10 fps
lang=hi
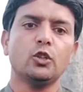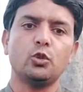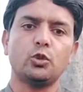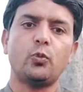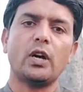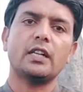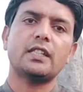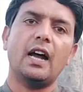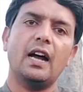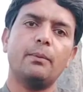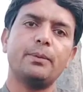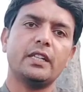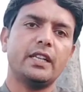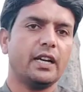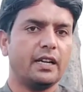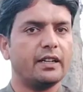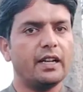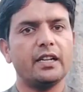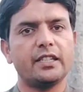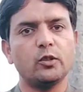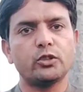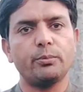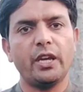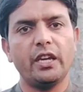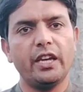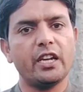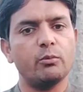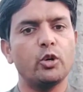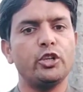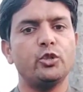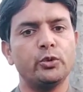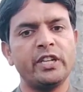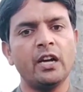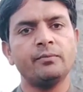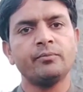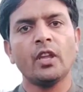तो उस वक़्त आपने क्या करना है कि उसमें एक बोरी यूरिया